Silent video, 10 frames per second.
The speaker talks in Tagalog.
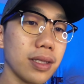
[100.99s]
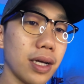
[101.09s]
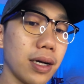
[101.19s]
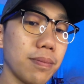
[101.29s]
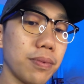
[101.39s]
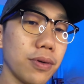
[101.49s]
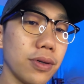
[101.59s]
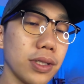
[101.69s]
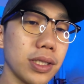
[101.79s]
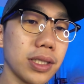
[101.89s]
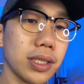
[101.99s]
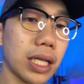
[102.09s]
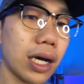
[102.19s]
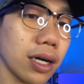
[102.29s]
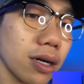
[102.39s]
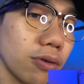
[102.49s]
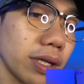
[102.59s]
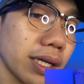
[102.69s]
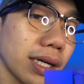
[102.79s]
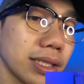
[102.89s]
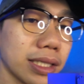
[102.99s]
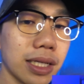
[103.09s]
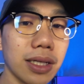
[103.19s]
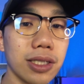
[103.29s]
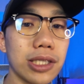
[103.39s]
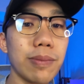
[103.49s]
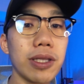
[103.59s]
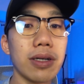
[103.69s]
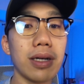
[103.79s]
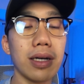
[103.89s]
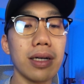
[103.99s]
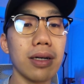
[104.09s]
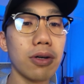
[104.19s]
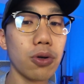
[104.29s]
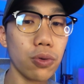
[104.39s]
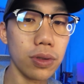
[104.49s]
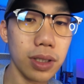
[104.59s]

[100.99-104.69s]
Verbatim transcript: Tapos nakakonect na siya sa transmitter ng Rode.